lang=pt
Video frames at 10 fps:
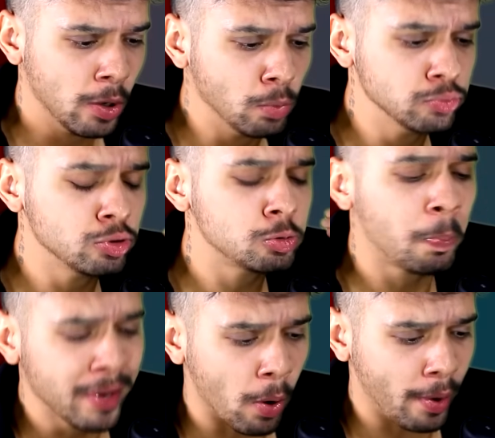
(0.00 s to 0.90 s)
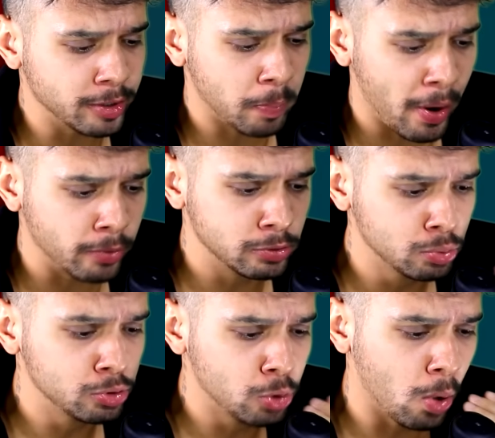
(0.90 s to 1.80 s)
um dos piores brawlers
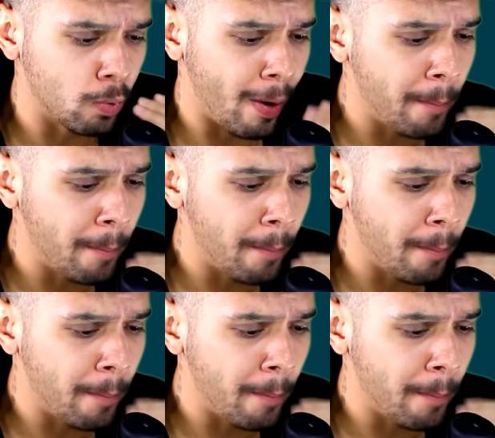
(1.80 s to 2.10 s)
do jogo.